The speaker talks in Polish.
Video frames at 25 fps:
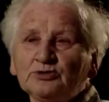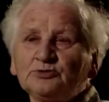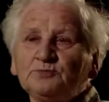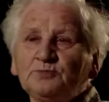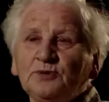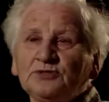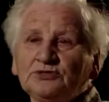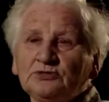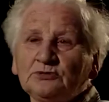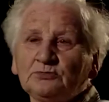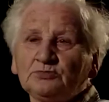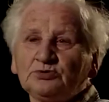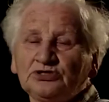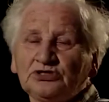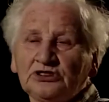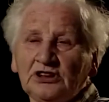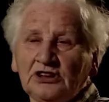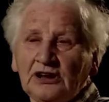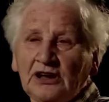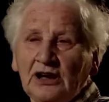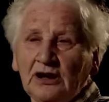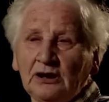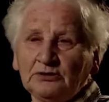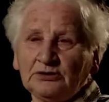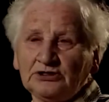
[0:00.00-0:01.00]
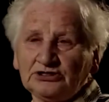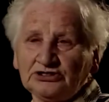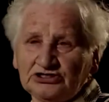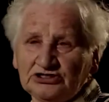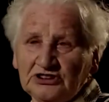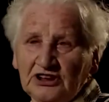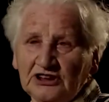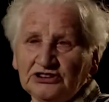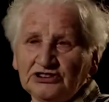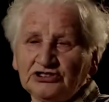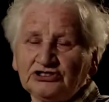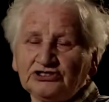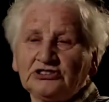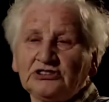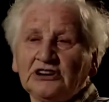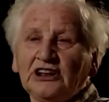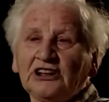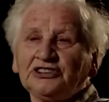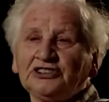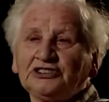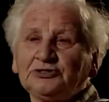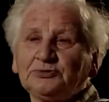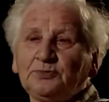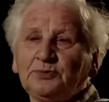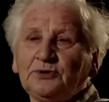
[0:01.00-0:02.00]
już potem przyjechało, jeszcze jakiś
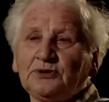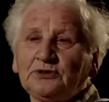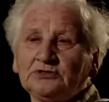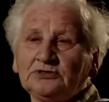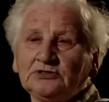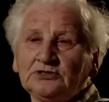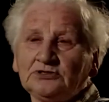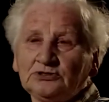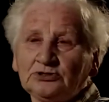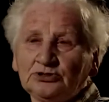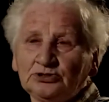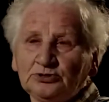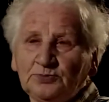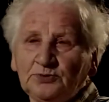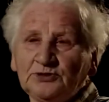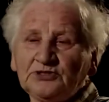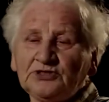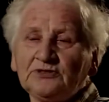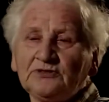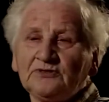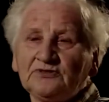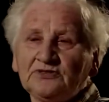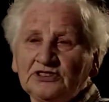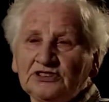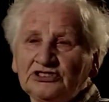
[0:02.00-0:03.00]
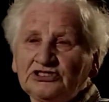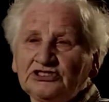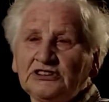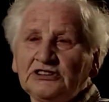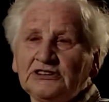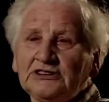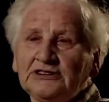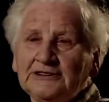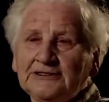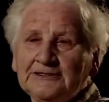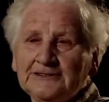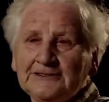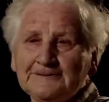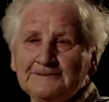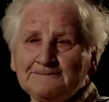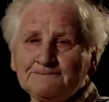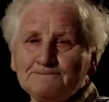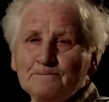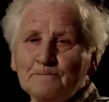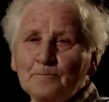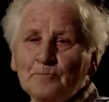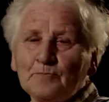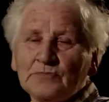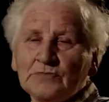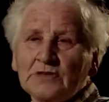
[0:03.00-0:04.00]
transport, no to już potem wiedzieli, nie?
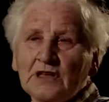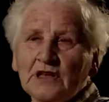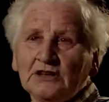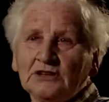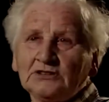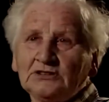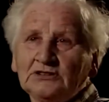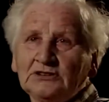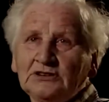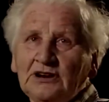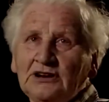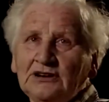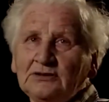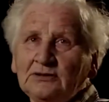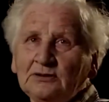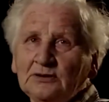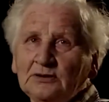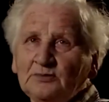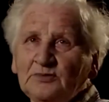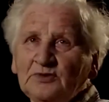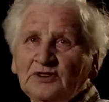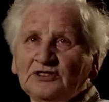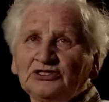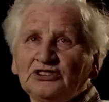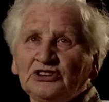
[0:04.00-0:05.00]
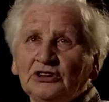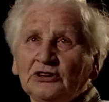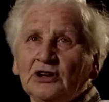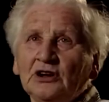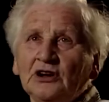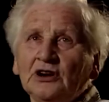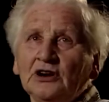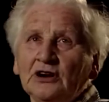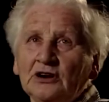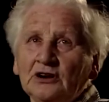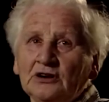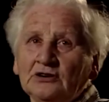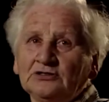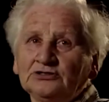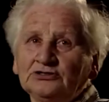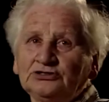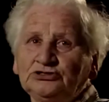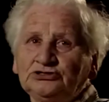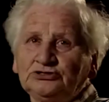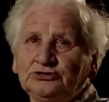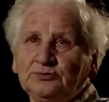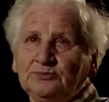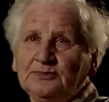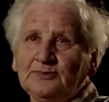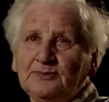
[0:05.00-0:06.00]
No ale jak mówię, że
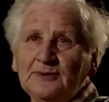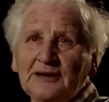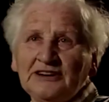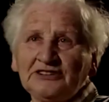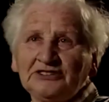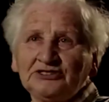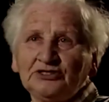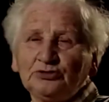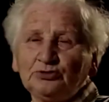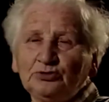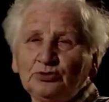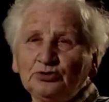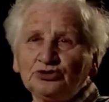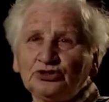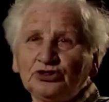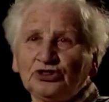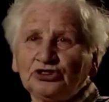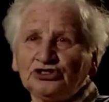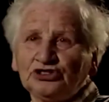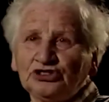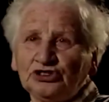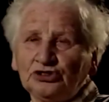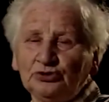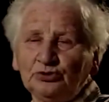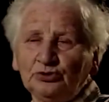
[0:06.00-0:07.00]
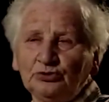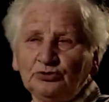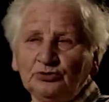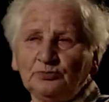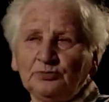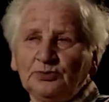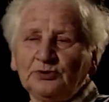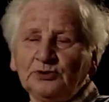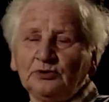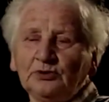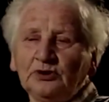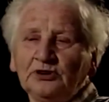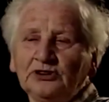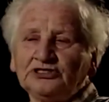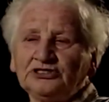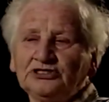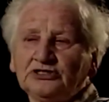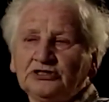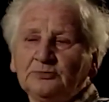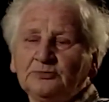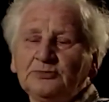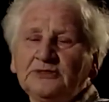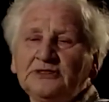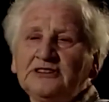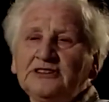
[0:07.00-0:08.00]
bardzo dużo Żydów było i
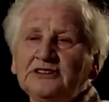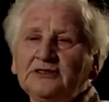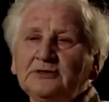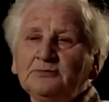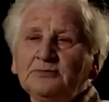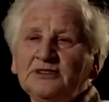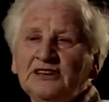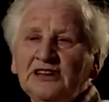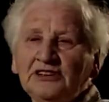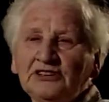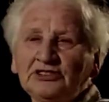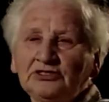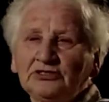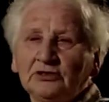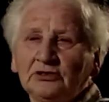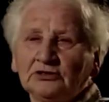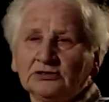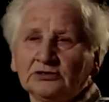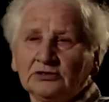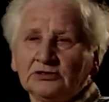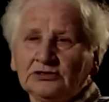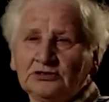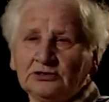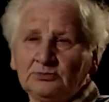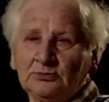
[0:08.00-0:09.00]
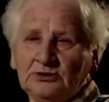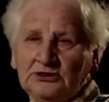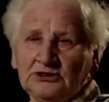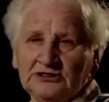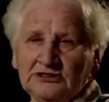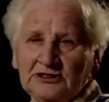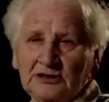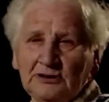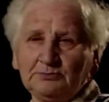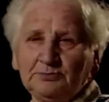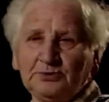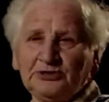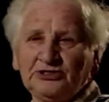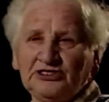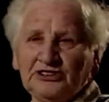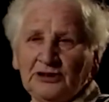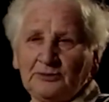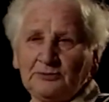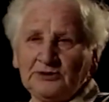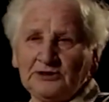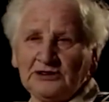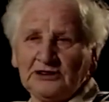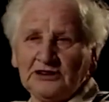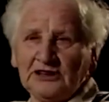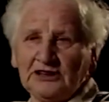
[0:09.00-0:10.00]
zrobili im getto i oni byli tam
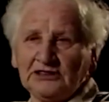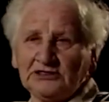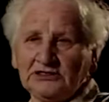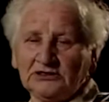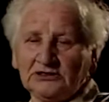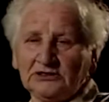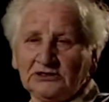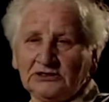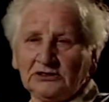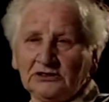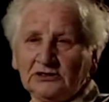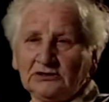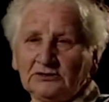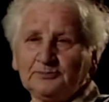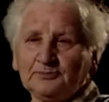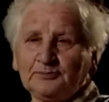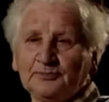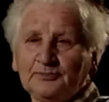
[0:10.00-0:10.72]
pozamykani, nie?